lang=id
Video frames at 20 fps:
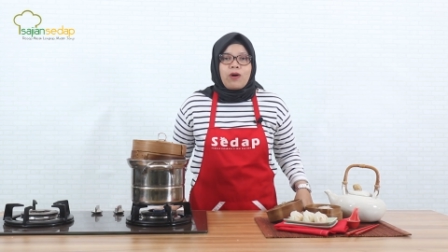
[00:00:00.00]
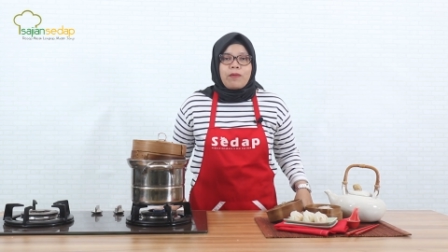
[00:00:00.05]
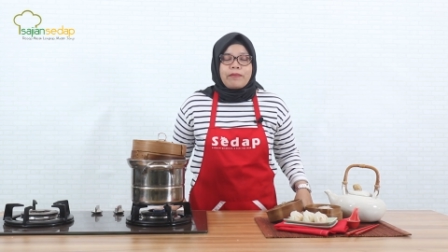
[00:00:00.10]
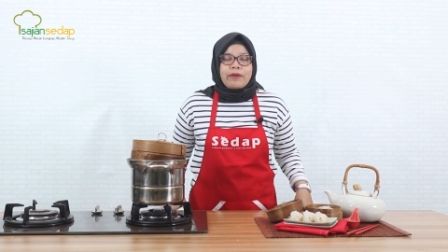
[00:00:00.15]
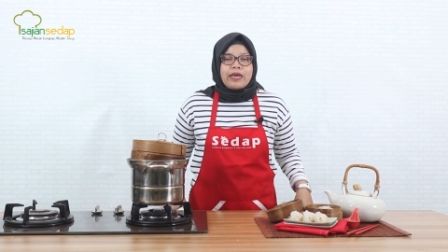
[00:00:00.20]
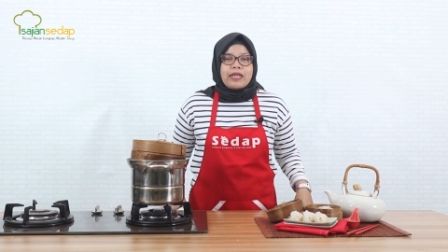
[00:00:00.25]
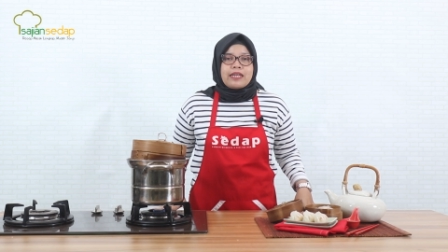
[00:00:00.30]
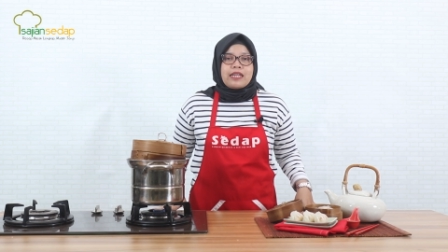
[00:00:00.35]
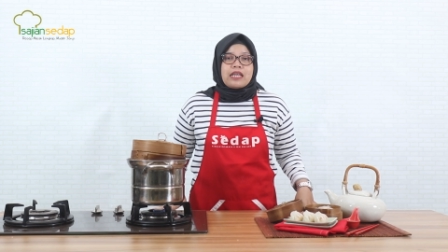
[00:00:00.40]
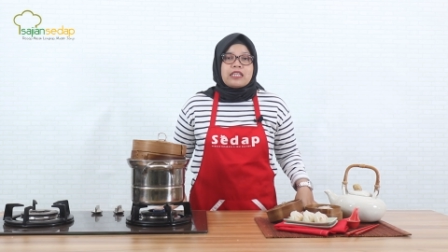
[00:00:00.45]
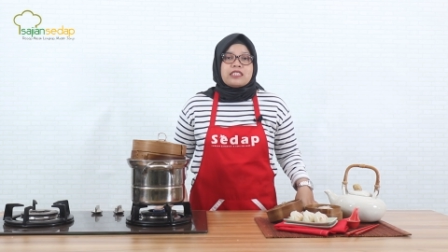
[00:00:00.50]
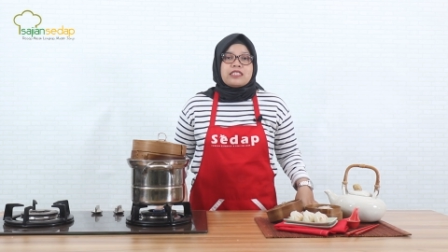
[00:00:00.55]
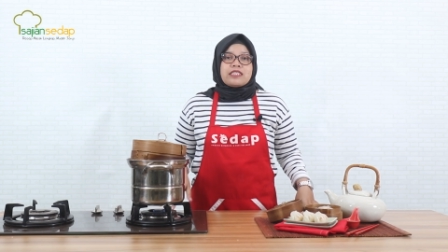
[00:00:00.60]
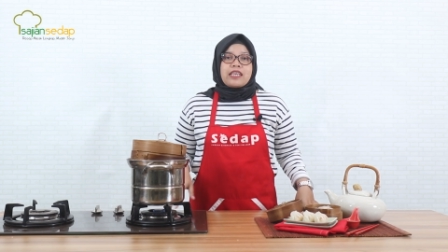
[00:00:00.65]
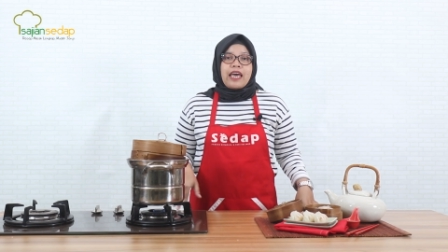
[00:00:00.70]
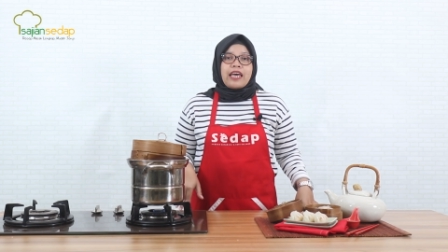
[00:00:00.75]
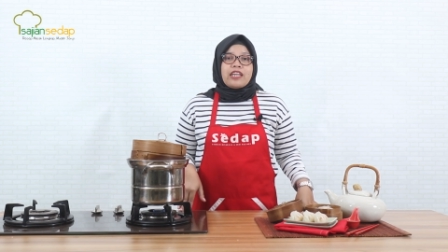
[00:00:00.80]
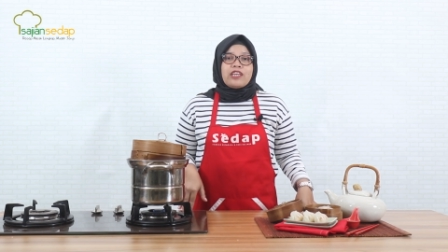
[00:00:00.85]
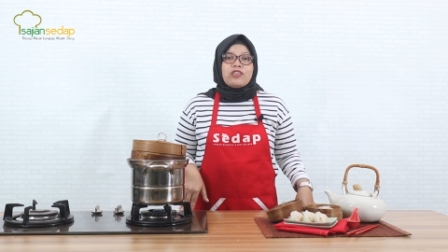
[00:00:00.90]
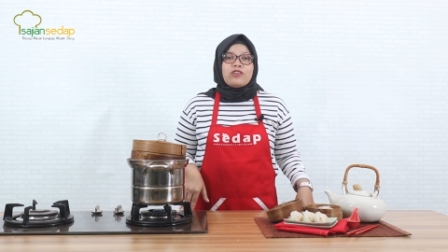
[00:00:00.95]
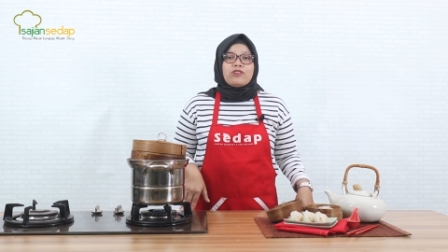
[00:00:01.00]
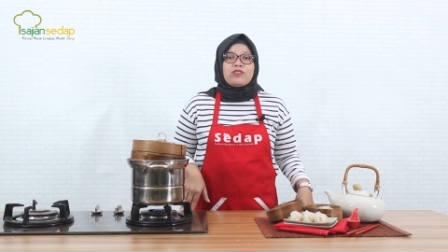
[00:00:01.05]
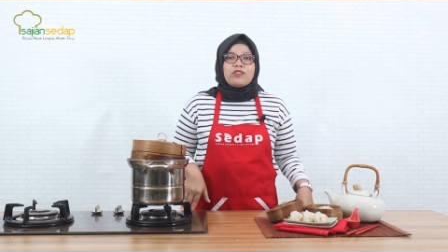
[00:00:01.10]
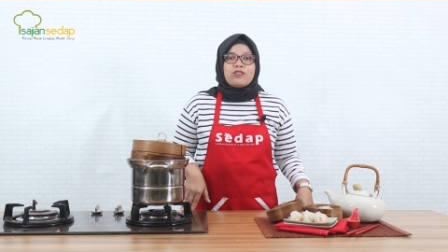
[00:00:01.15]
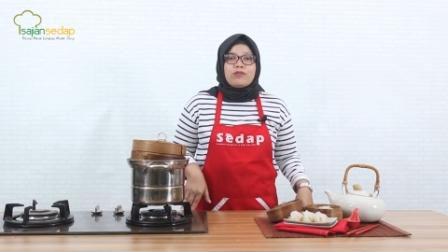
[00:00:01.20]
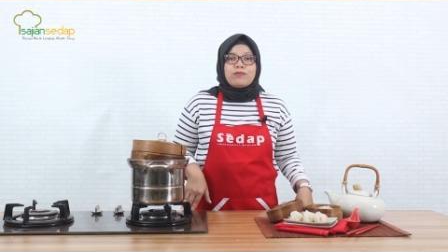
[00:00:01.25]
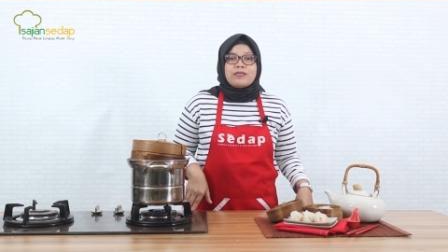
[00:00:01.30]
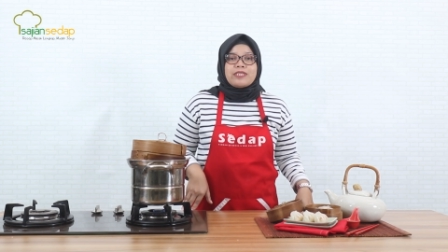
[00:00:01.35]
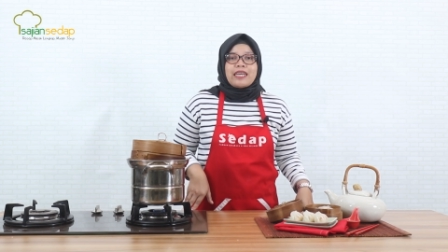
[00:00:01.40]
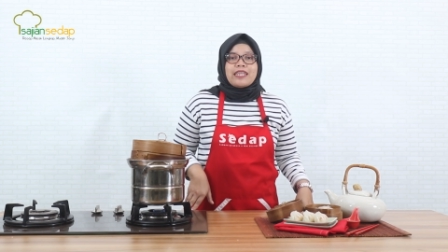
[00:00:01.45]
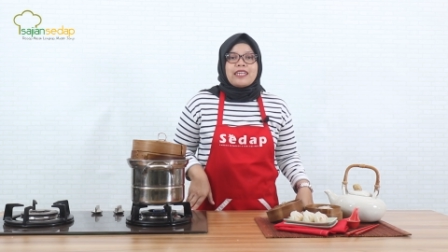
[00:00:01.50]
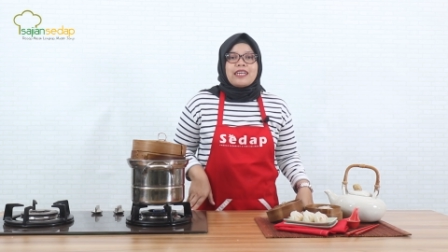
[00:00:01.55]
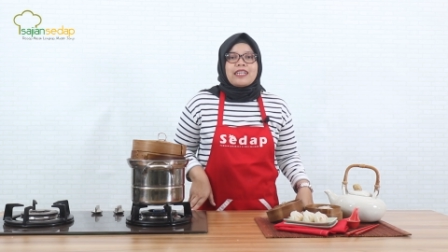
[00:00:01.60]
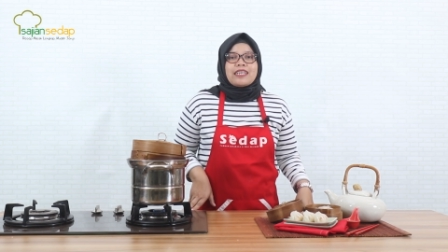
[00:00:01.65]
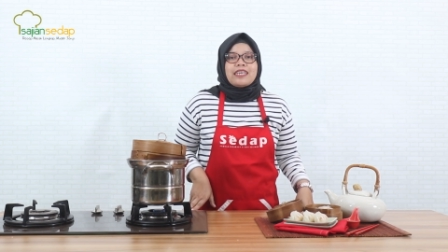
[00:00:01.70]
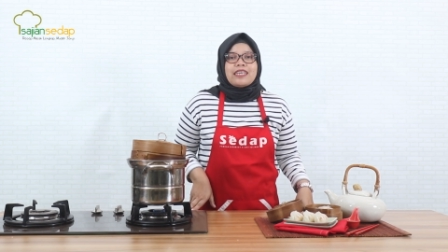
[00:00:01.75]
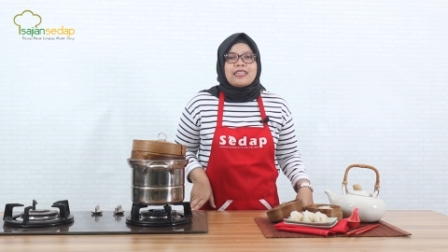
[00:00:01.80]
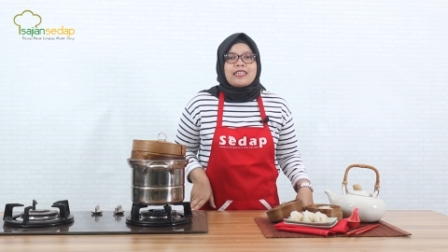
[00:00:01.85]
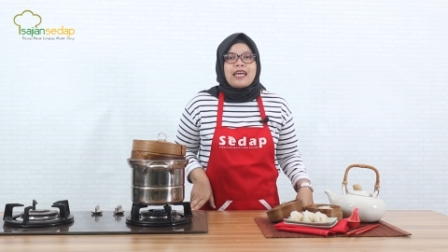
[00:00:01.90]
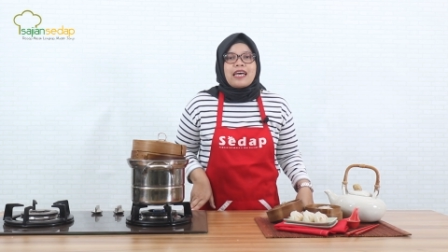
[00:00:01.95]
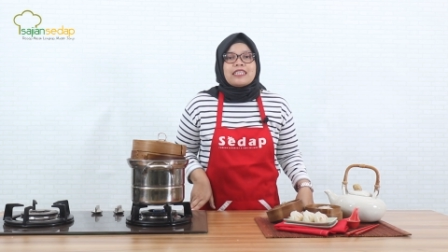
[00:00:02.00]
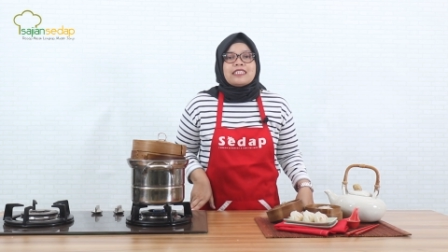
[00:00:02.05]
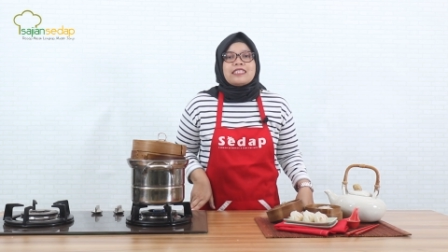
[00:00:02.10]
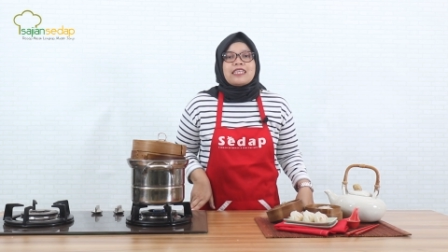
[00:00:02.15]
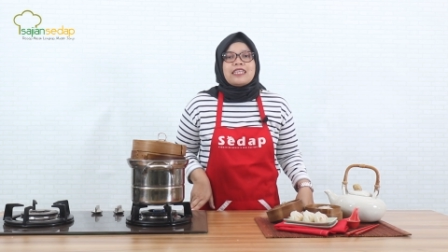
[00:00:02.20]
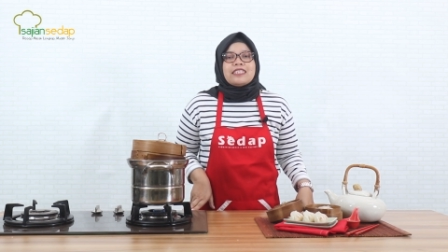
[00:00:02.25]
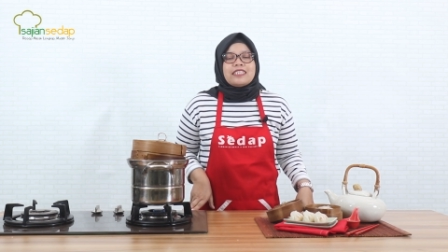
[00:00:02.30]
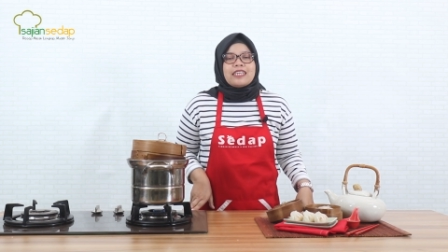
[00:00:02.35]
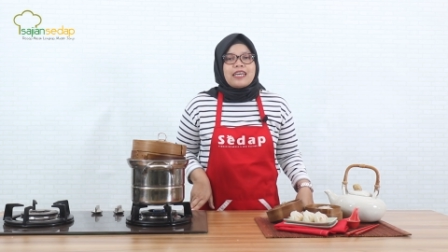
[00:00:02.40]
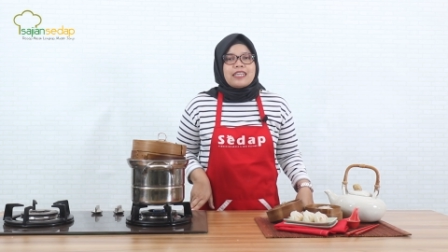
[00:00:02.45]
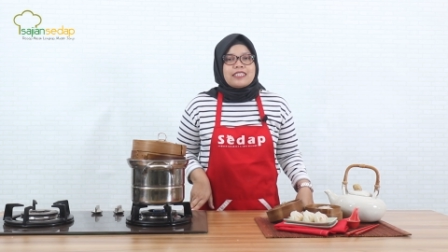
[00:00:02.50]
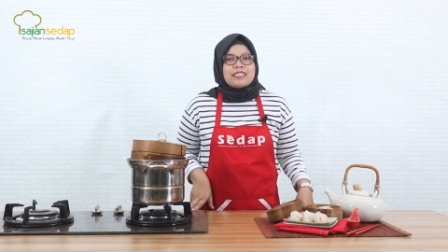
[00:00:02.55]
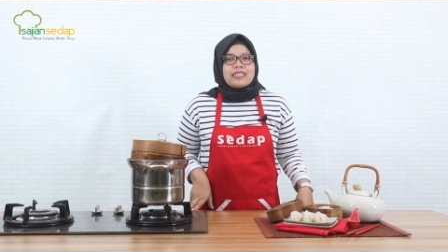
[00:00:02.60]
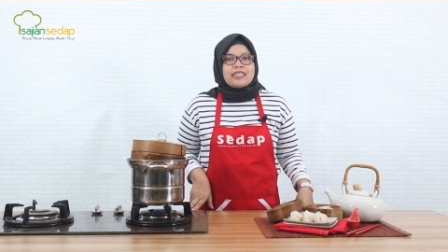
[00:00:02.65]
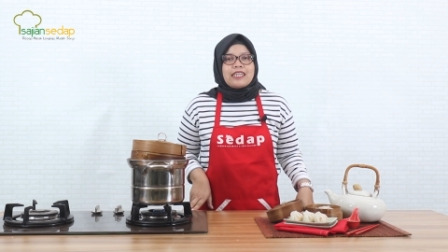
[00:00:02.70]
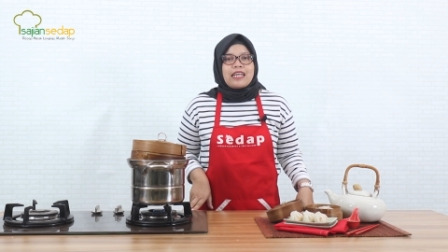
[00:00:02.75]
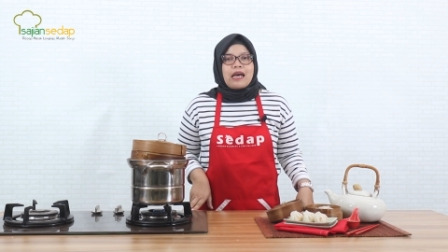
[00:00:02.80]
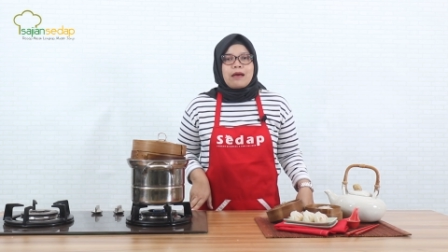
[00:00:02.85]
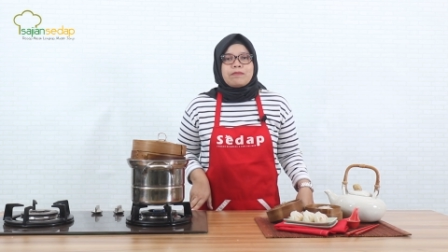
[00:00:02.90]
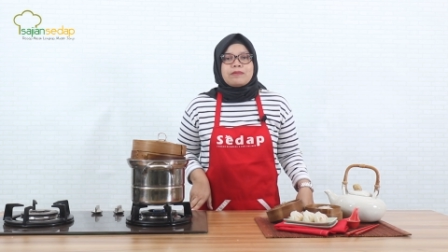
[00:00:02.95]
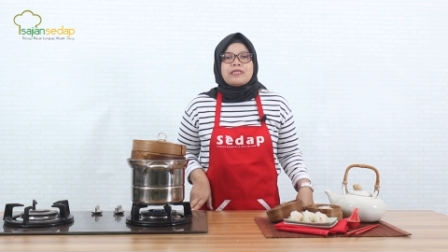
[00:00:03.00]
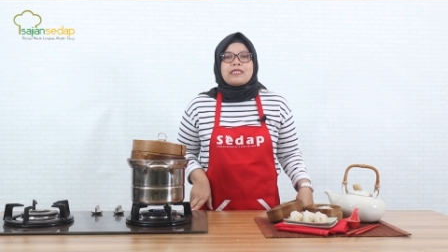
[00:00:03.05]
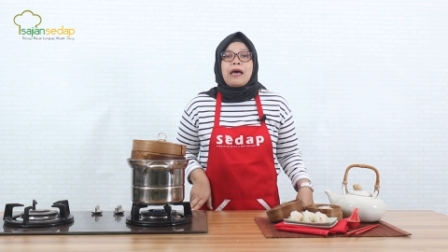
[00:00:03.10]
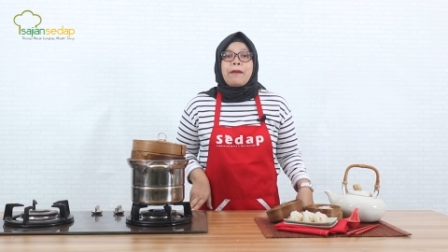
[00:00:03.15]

komen, dan share YouTube channel kita Sajian Sedap.